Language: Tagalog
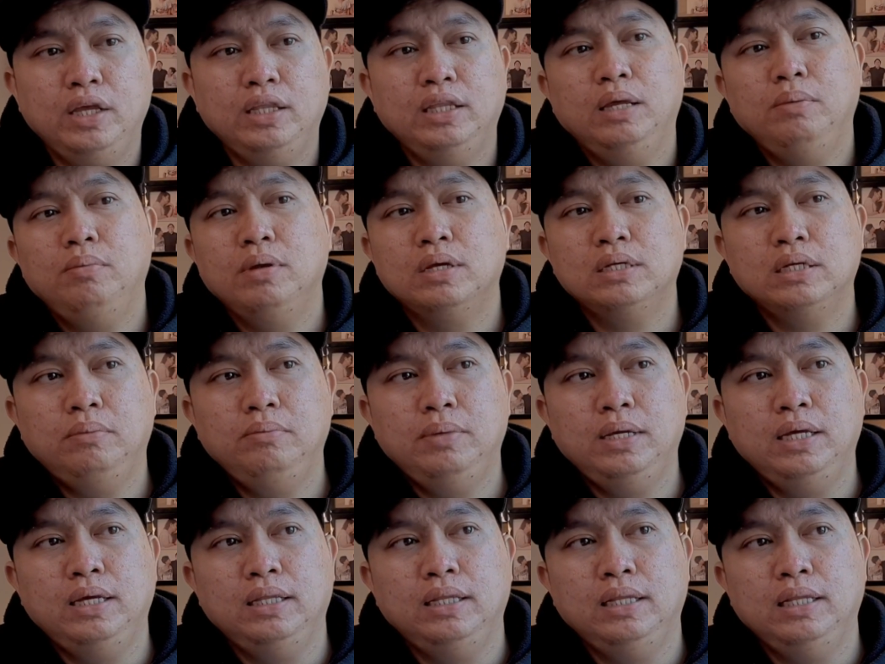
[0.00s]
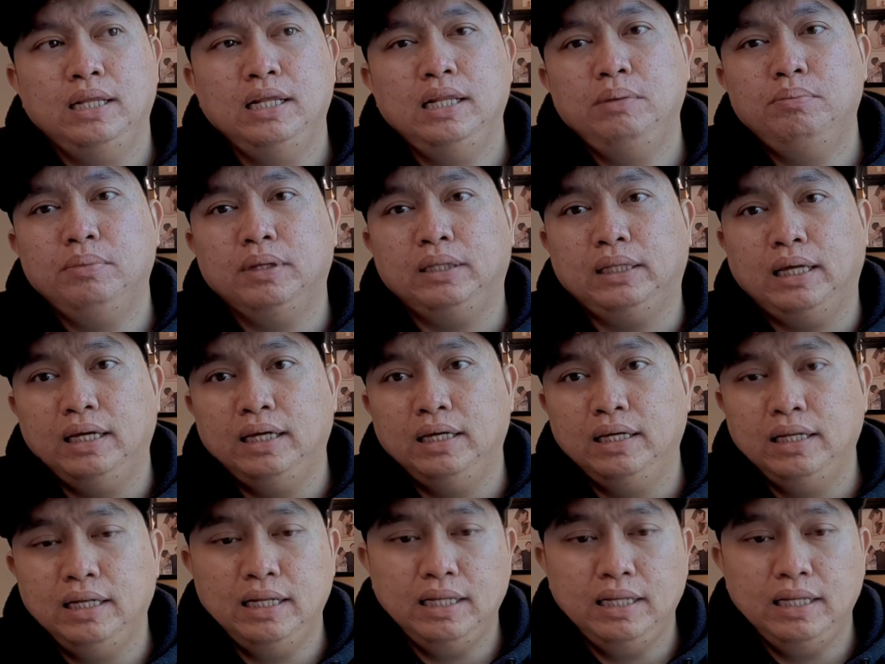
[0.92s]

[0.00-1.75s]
hindi ibig sabihin lilimitahin